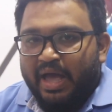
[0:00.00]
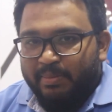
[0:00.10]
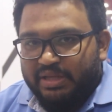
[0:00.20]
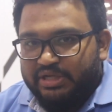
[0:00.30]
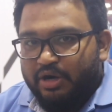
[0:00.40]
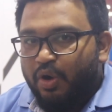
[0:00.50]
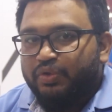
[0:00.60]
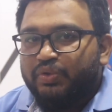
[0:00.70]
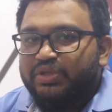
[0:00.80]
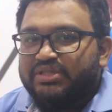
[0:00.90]
আমরা যারা
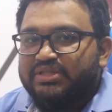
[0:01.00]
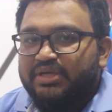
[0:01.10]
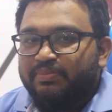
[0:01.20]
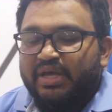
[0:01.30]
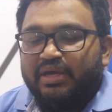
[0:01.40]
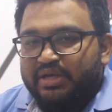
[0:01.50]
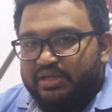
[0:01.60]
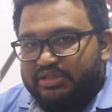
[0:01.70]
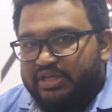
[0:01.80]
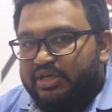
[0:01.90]
রক্ত দিচ্ছি
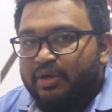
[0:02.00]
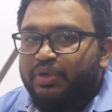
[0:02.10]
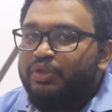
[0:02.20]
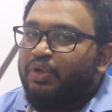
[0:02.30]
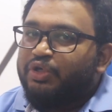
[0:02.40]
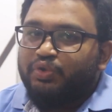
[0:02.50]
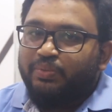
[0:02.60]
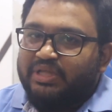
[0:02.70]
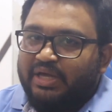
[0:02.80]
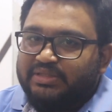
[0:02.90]
সেটারও কিন্তু অনেক সুবিধা